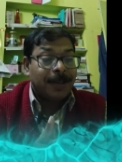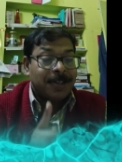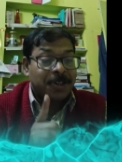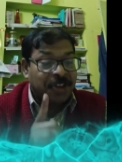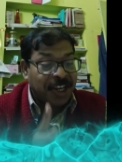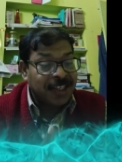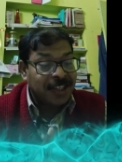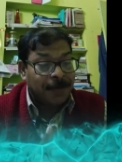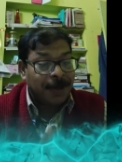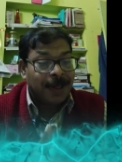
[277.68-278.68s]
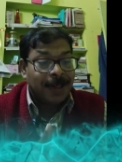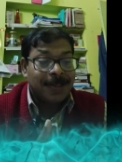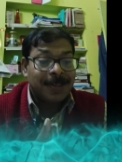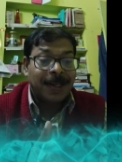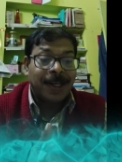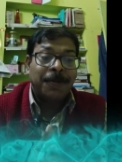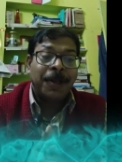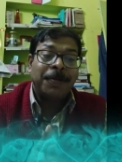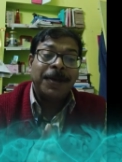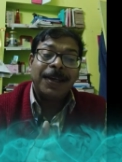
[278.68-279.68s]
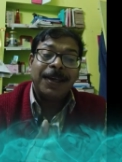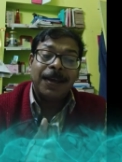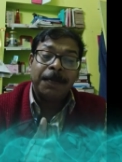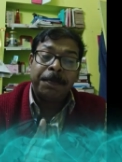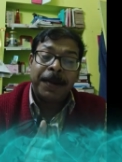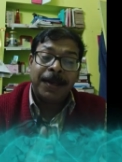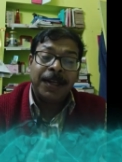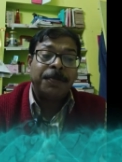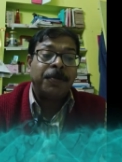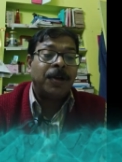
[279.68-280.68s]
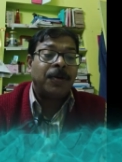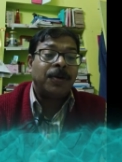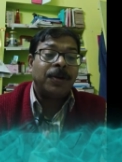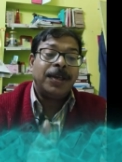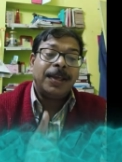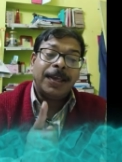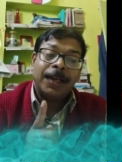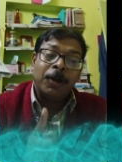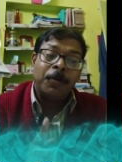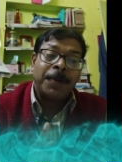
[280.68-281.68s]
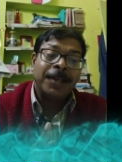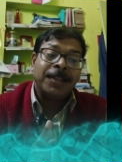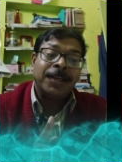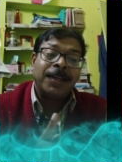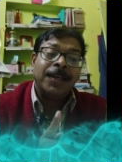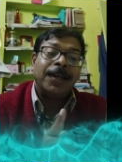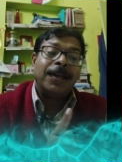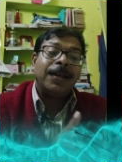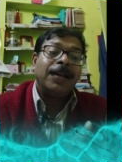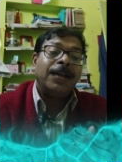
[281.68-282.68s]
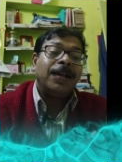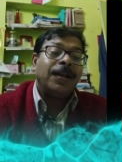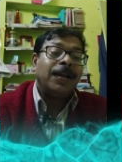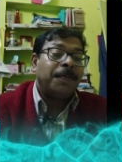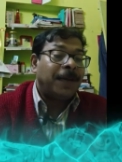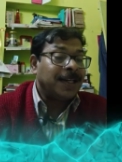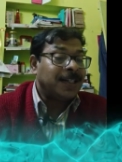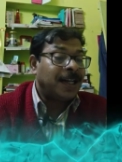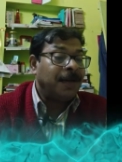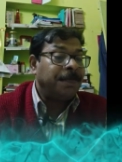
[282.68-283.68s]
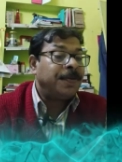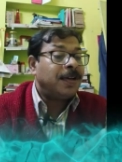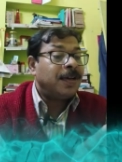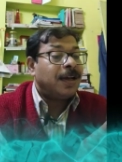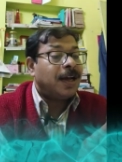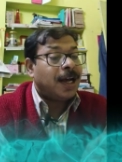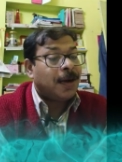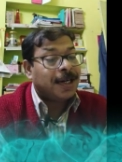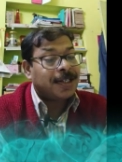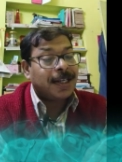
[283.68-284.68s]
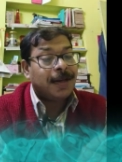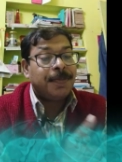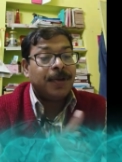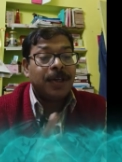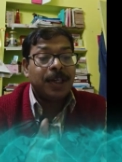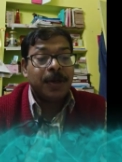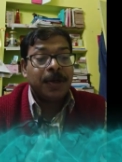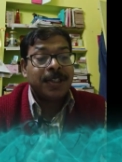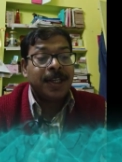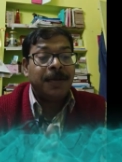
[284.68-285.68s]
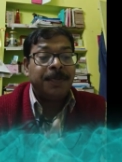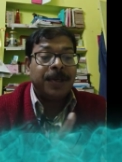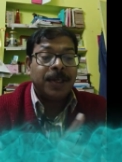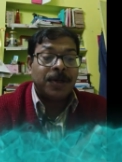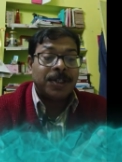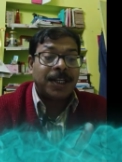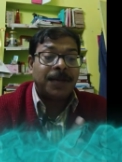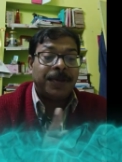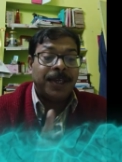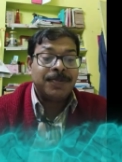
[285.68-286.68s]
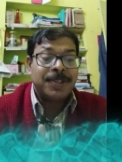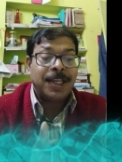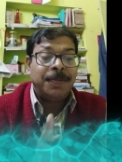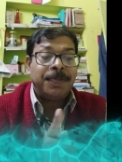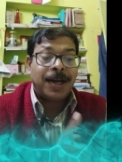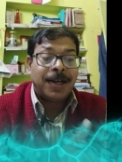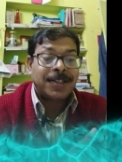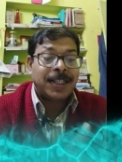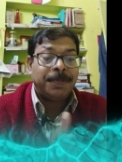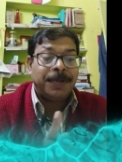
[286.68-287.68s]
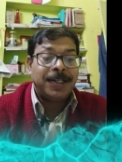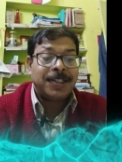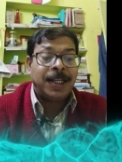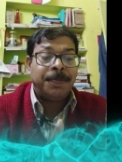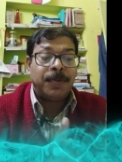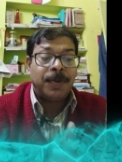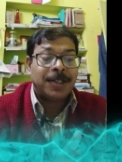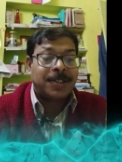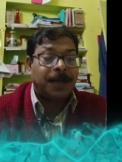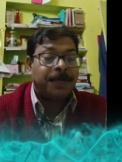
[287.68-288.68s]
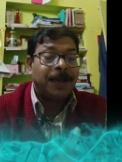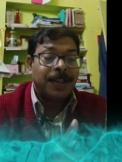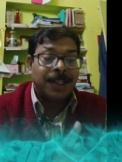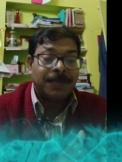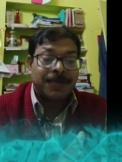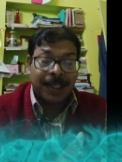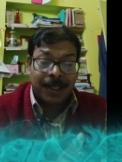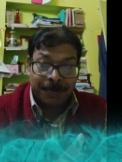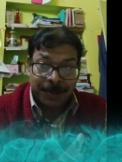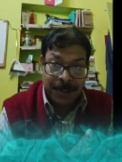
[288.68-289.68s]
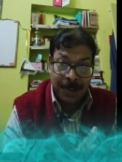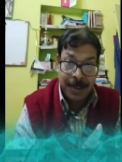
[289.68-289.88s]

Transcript: স্ট্রেস দেবে সেটাকে বলা হবে এমফ্যাটিক প্রোনাউন এগুলো মাই থেকে মাইসেলফ আওয়ার সেলফ ইয়োর সেলফ ইয়োর সেলফ সেলফ হার সেলফ ইট সেলফ ওয়ান সেলফ দেম সেলভস